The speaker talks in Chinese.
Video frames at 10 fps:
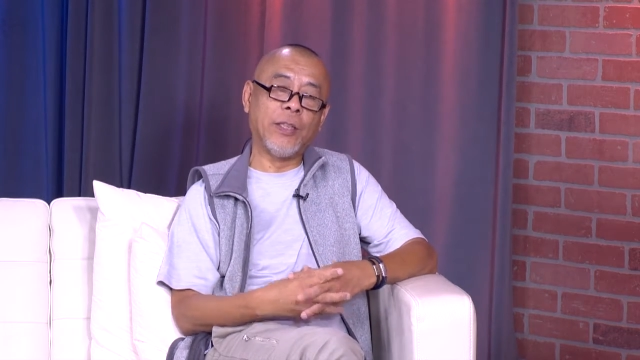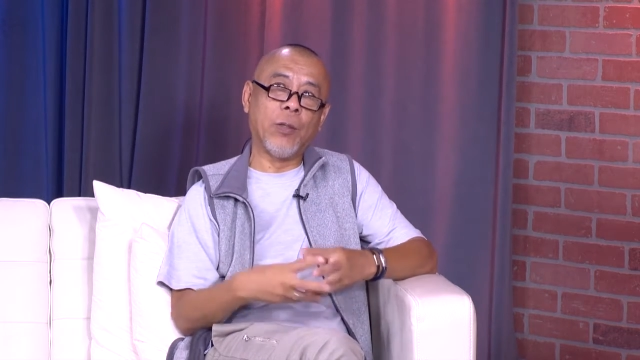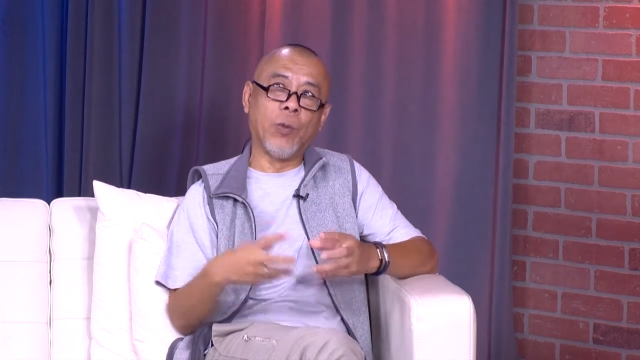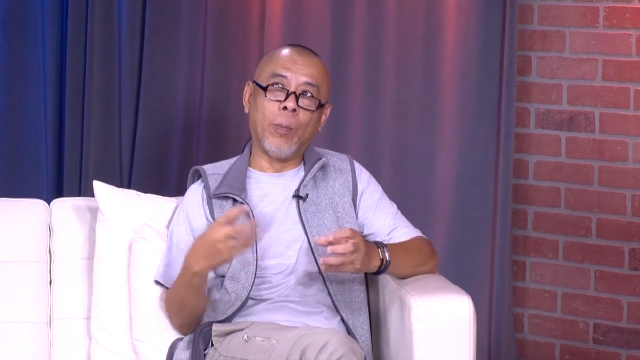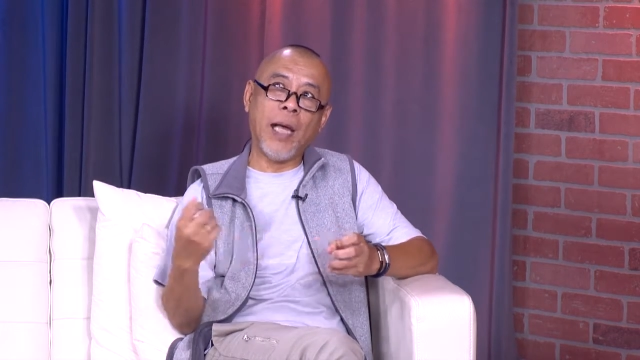
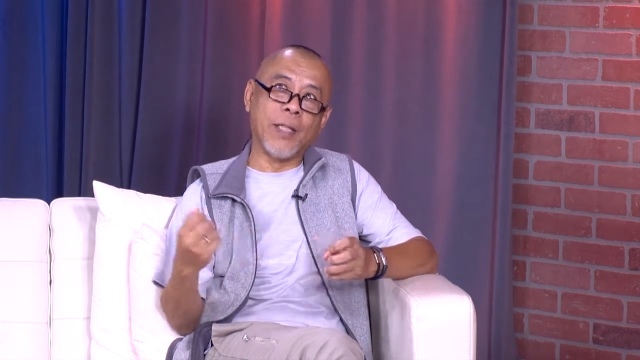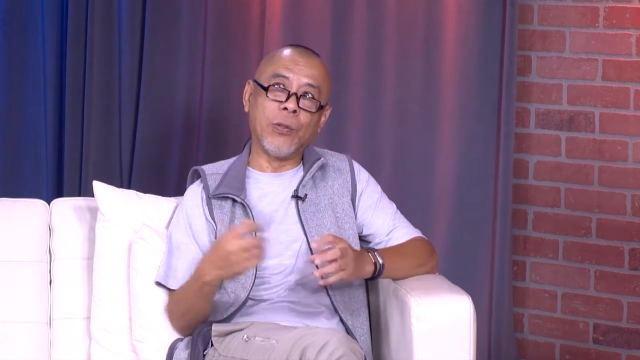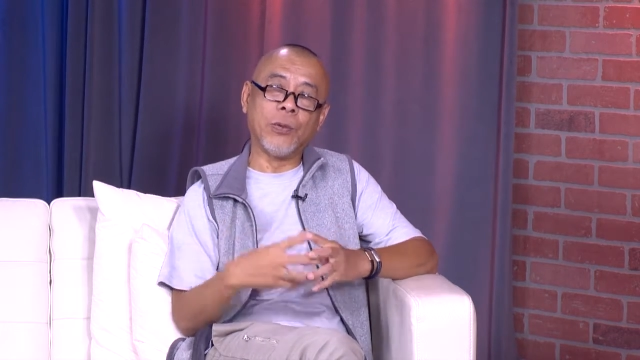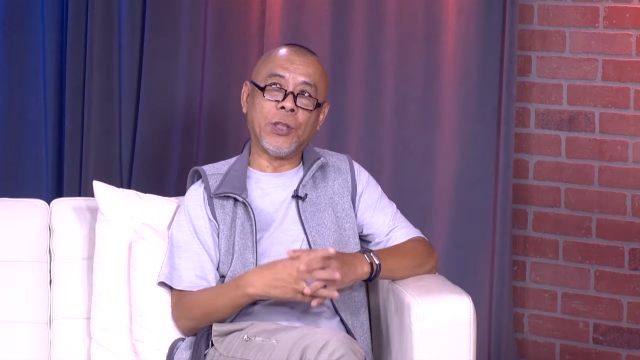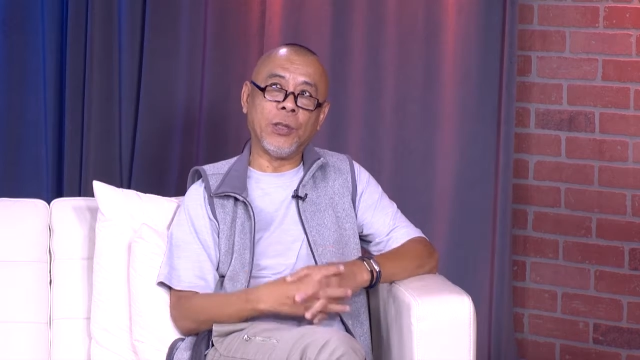像我们俩
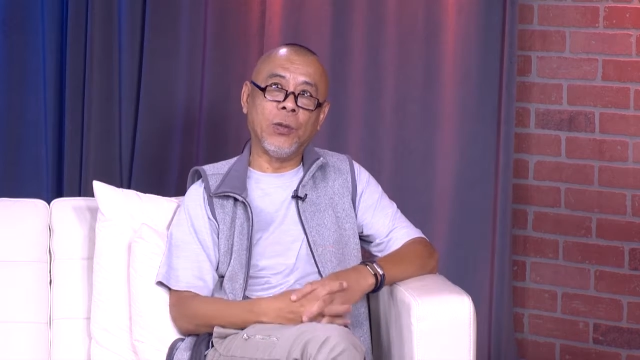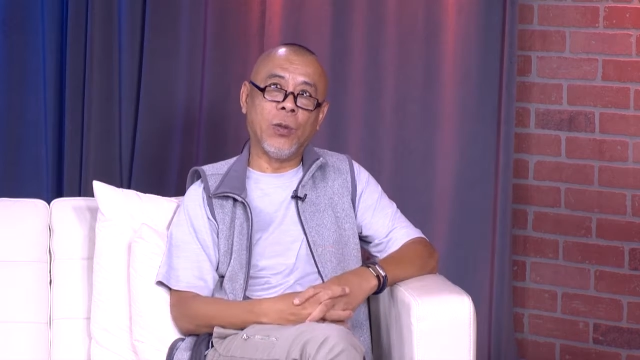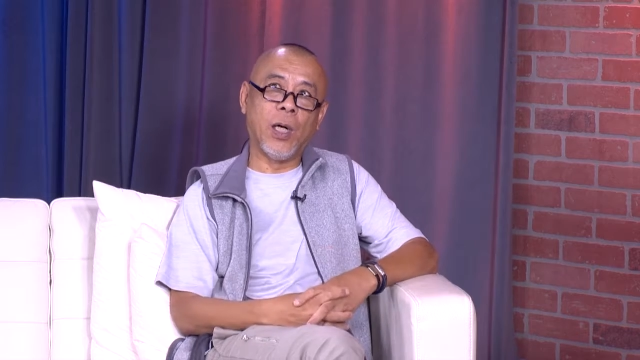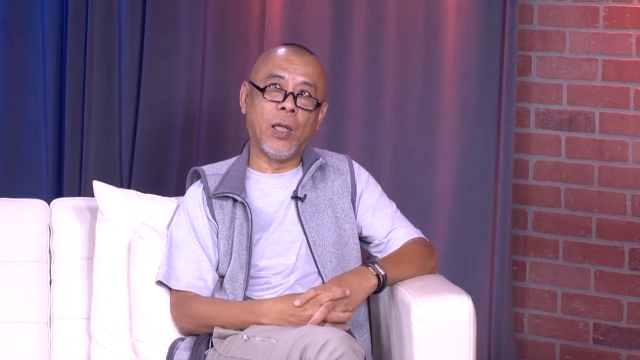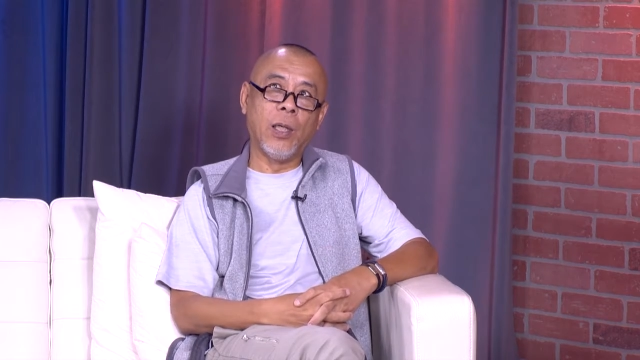这种情
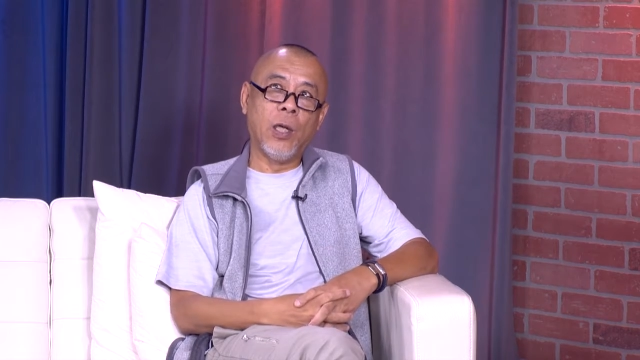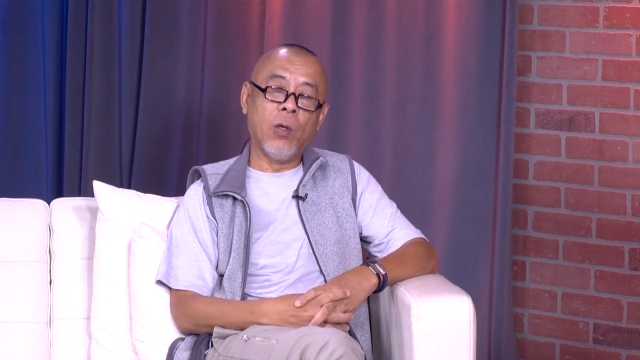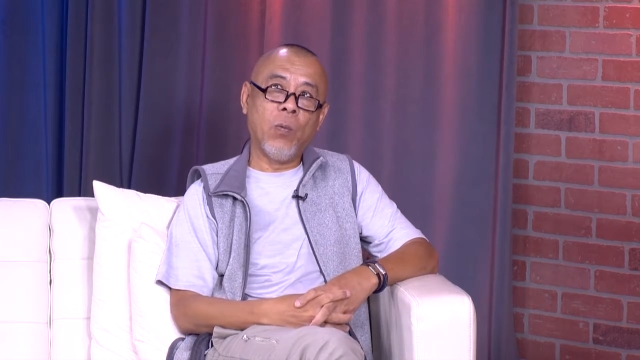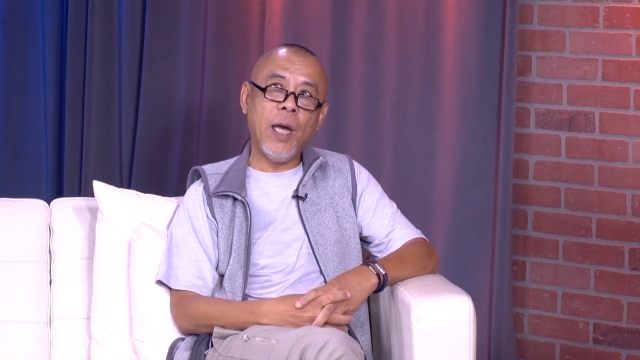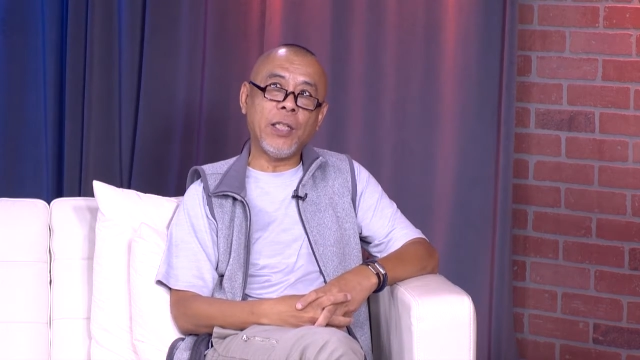况，
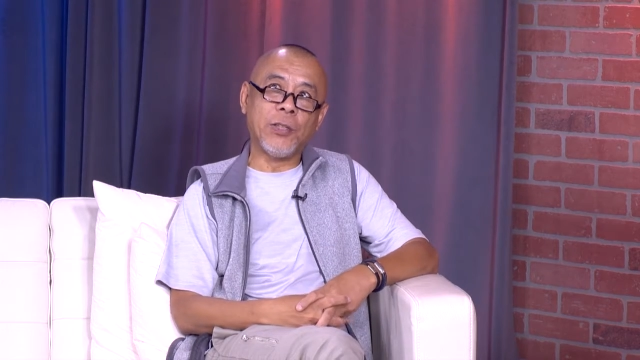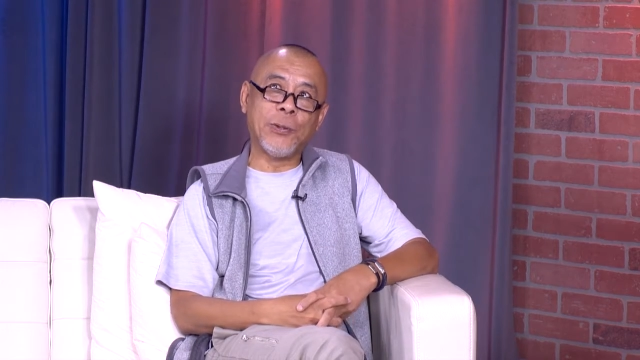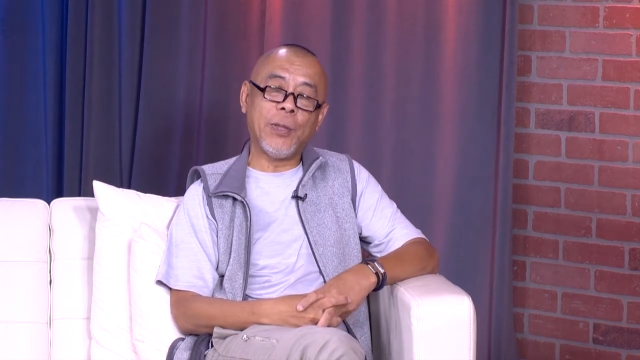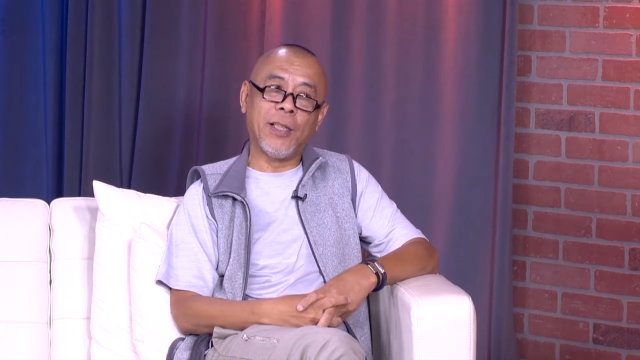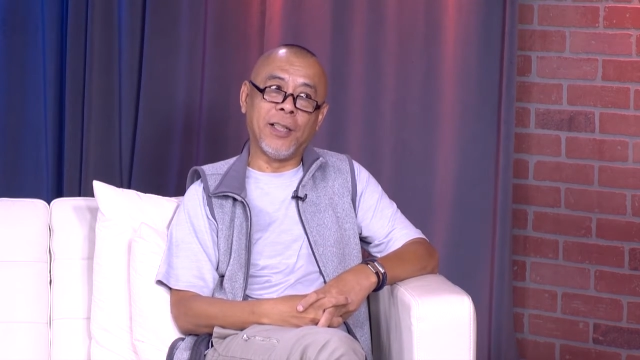外语
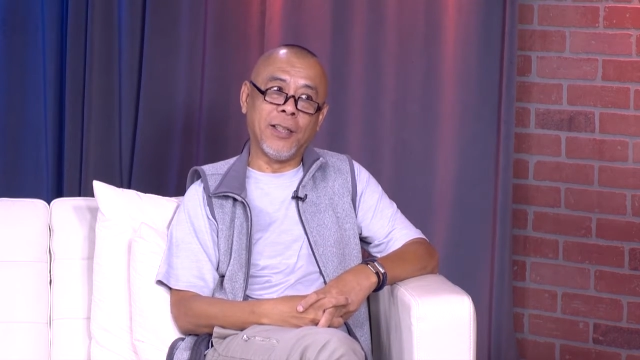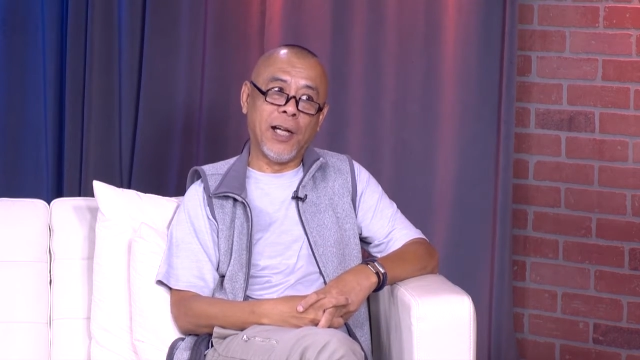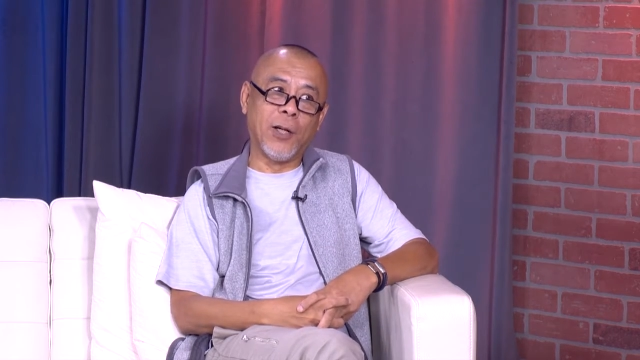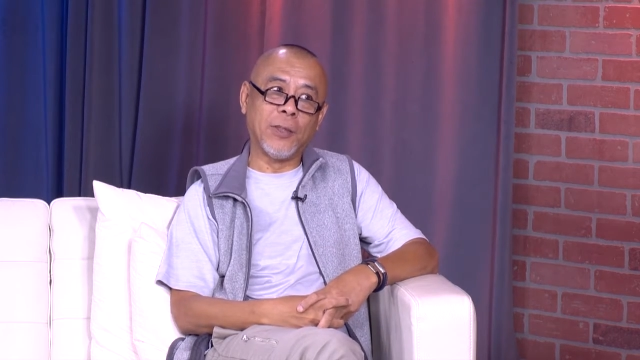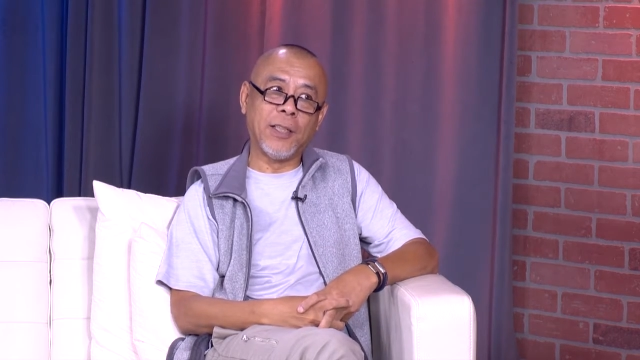虽然很好，